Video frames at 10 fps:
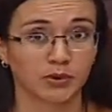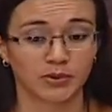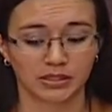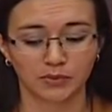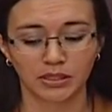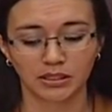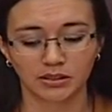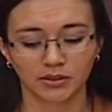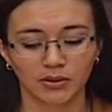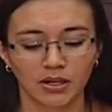mi
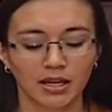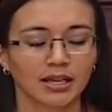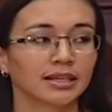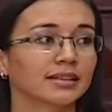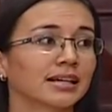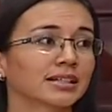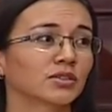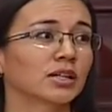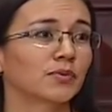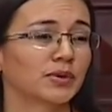viceministro, y en el
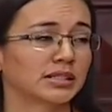caso de la